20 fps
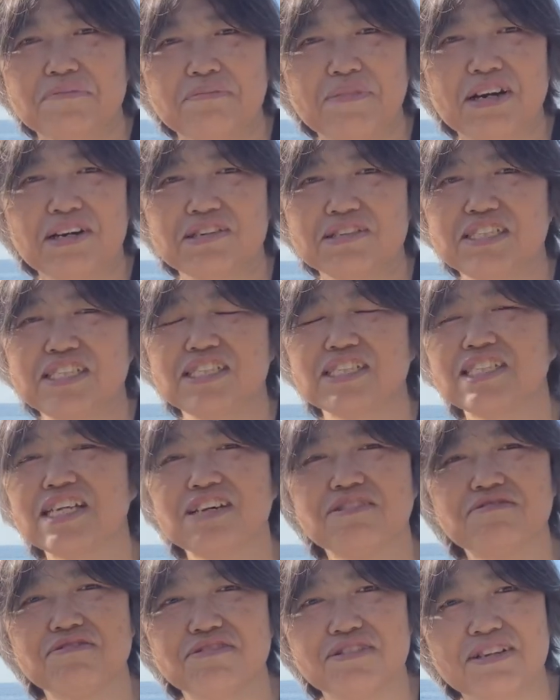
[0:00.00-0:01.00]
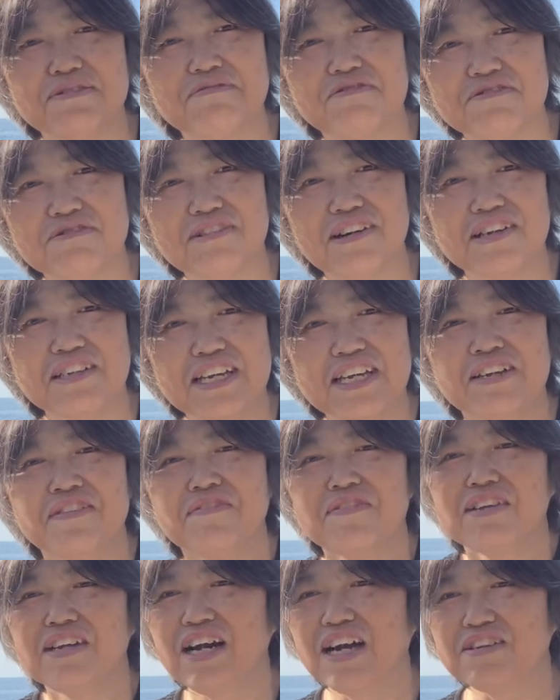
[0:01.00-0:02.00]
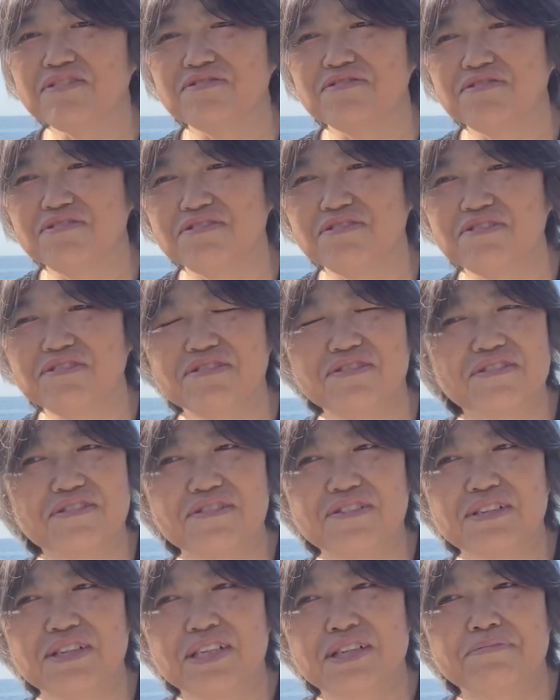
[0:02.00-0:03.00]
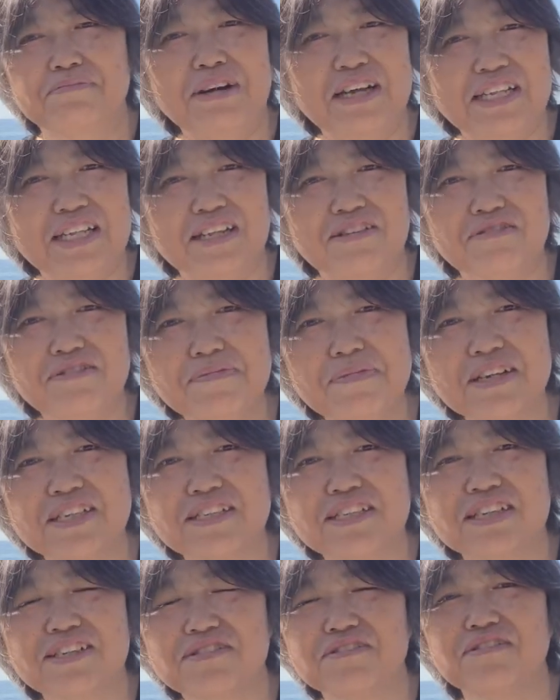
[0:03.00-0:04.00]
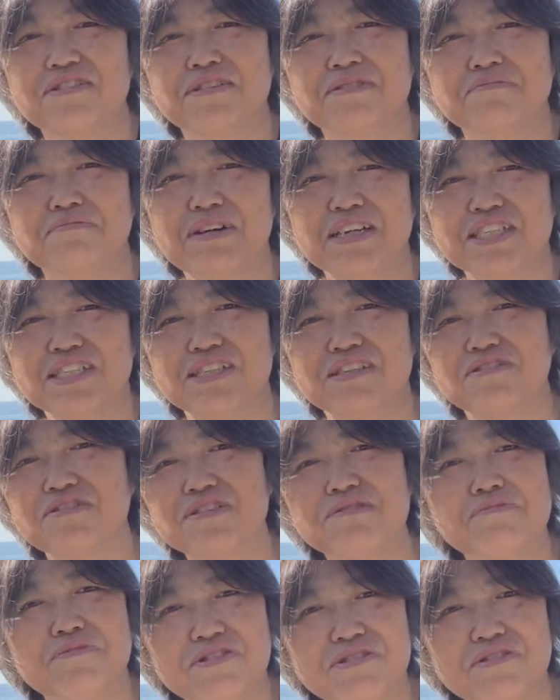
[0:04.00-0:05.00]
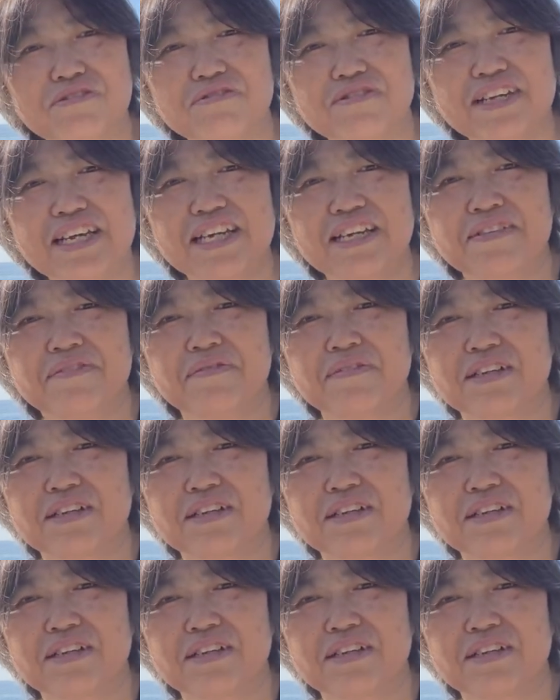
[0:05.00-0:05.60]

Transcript: まあ、小さい頃ね、僕はね、あのー、まあ、例えばですけど、まあ、白いものをね、